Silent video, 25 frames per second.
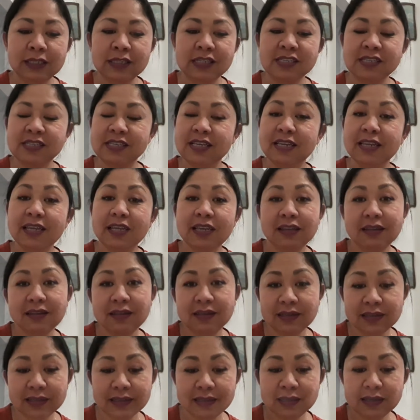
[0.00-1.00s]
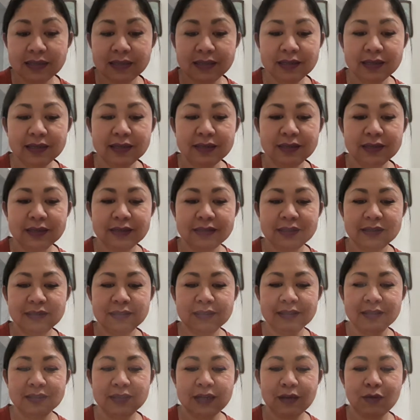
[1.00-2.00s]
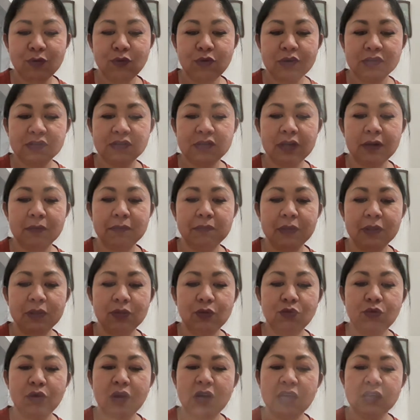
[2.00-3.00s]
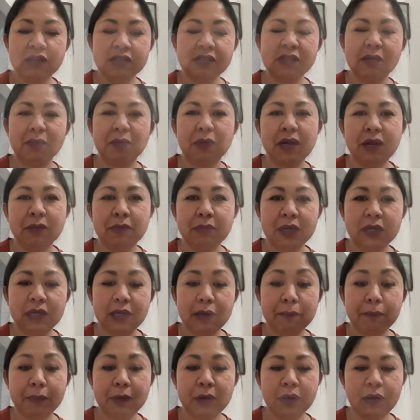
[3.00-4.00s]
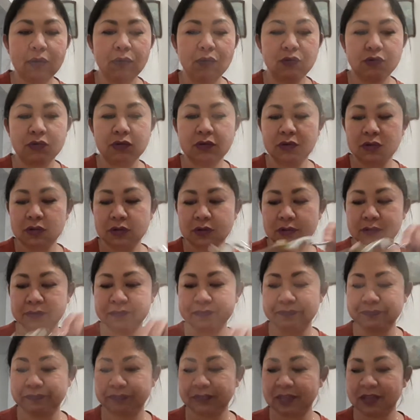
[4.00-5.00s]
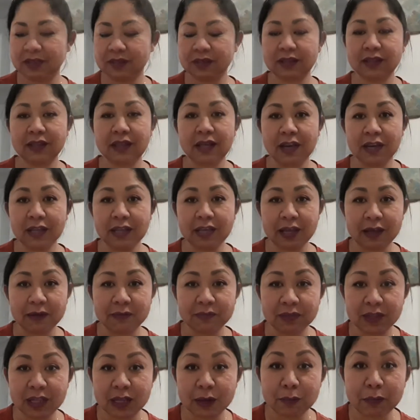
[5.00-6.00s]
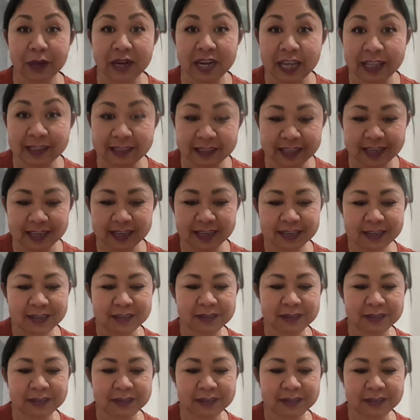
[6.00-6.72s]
sinigang. Naku, ang sarap nito guys sa malamig na panahon. Halika, tikman natin.